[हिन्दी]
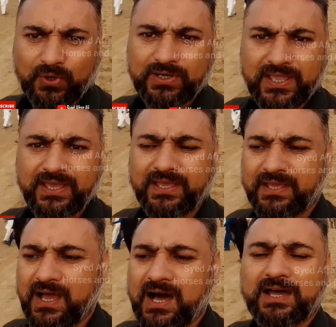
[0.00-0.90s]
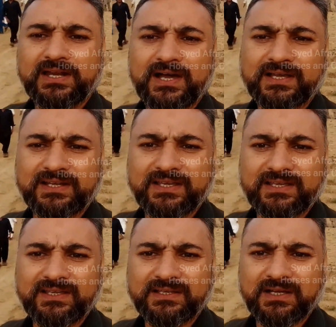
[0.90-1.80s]
और ये आखिरी आखिरी
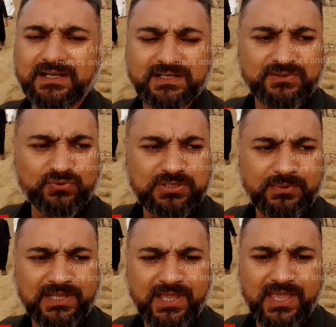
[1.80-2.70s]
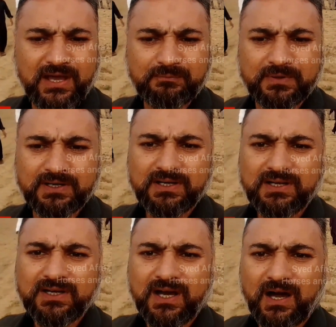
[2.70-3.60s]
यूँ समझ लें कि आप
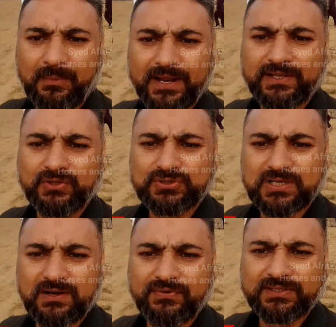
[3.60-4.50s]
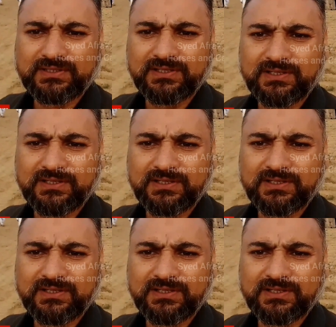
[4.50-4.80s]
हमारे जो सकाफत